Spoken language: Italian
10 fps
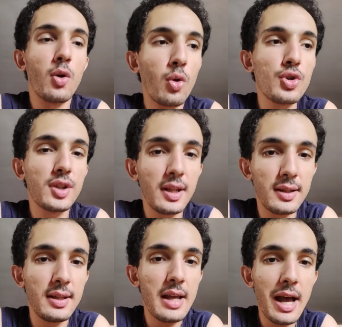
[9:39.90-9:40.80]
erano
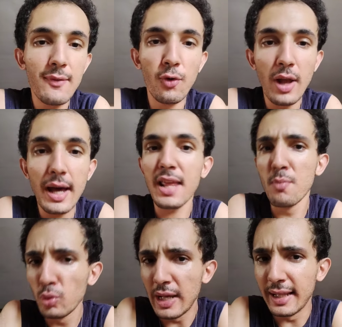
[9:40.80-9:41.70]
costretti a volare
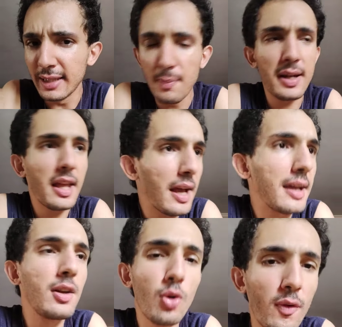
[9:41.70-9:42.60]
in mutande perché
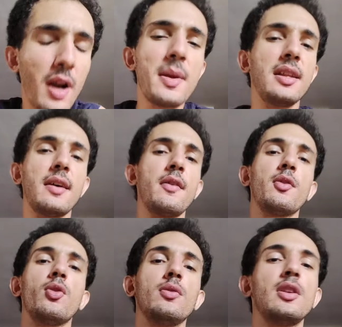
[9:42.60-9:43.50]
anche loro veramente
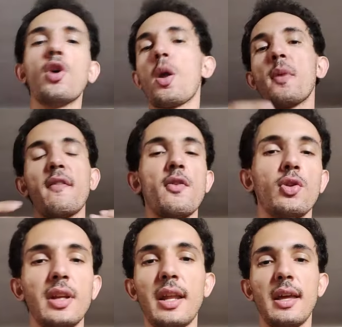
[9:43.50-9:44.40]
avevano, di norma
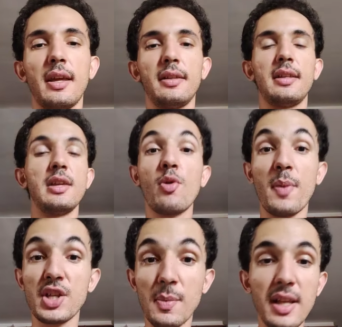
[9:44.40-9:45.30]
avevano delle, degli
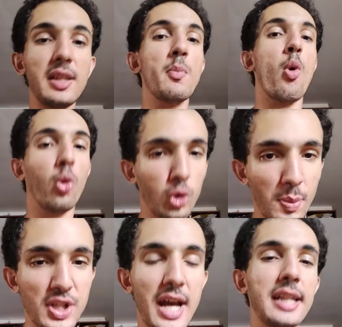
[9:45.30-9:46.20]
equipaggiamenti
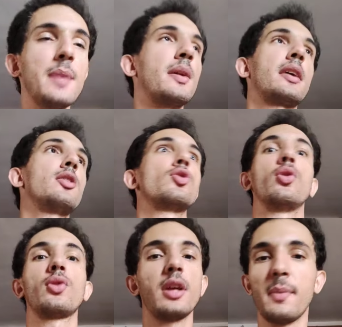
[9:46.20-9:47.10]
molto pesanti perché di
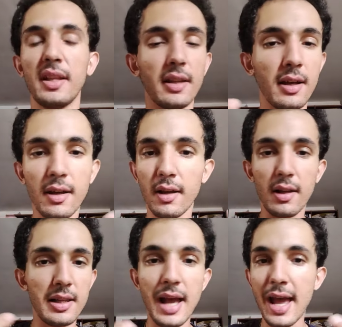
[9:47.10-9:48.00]
solito chiaramente
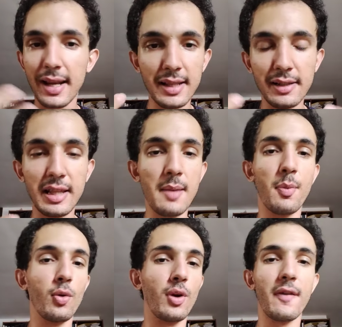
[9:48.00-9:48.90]
gli aerei del
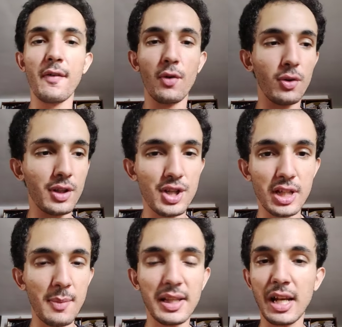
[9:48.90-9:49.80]
tempo non avevano dei
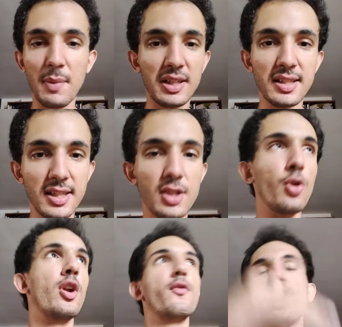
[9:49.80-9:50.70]
sistemi di
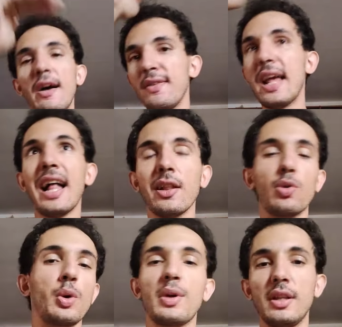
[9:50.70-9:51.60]
climatizzazione, volavi
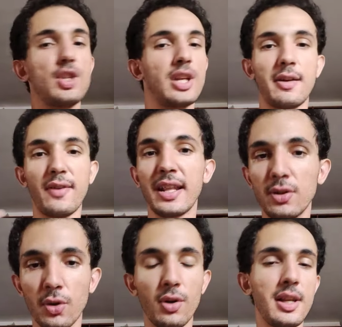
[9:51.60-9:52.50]
alto e quindi c'era
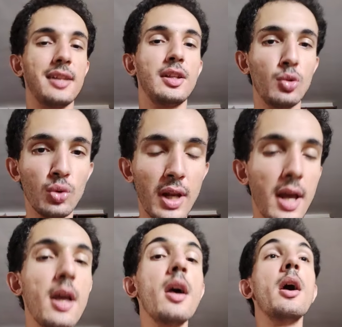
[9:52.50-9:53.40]
freddo in
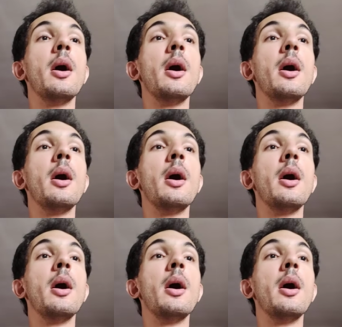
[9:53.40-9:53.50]
altitudine,